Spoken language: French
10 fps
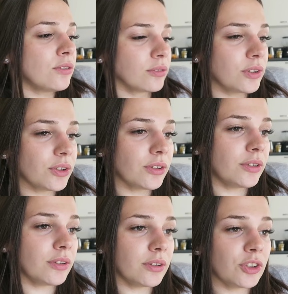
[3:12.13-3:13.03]
donc
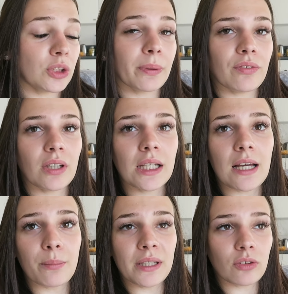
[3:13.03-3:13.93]
j'ai préféré
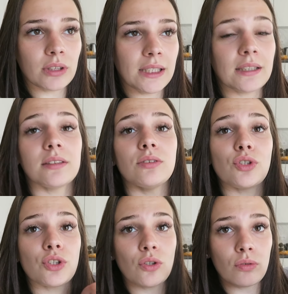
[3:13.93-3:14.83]
la remettre en ligne
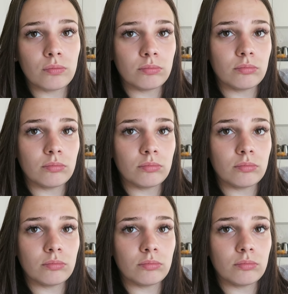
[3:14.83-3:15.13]
sans